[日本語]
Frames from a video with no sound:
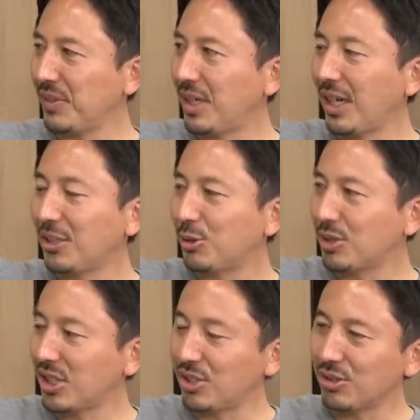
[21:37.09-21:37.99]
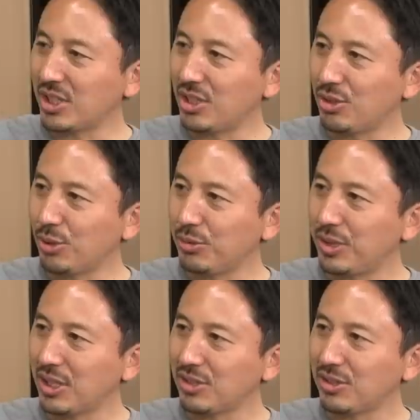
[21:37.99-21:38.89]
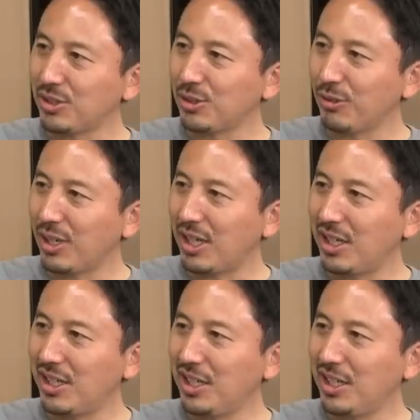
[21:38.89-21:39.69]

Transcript: 外国籍の選手を増やすっていうのは